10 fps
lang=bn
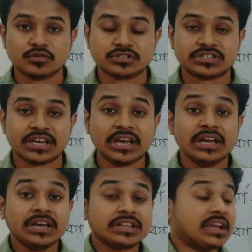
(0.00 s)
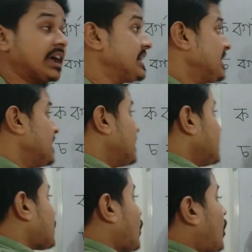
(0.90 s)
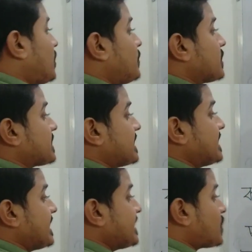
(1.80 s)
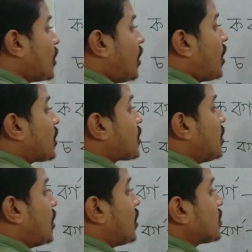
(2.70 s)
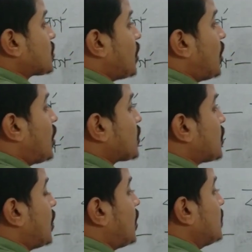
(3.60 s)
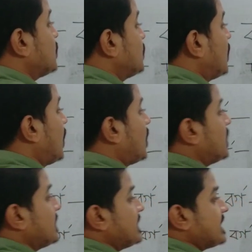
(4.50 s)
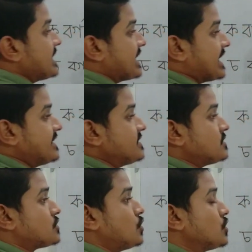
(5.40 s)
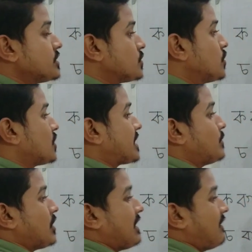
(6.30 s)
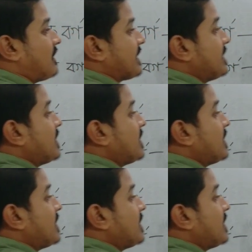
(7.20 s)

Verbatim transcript: হচ্ছে তাই ক বর্গের এই ক খ গ ঘ উ এই ধ্বনিগুলোকে বলা হয়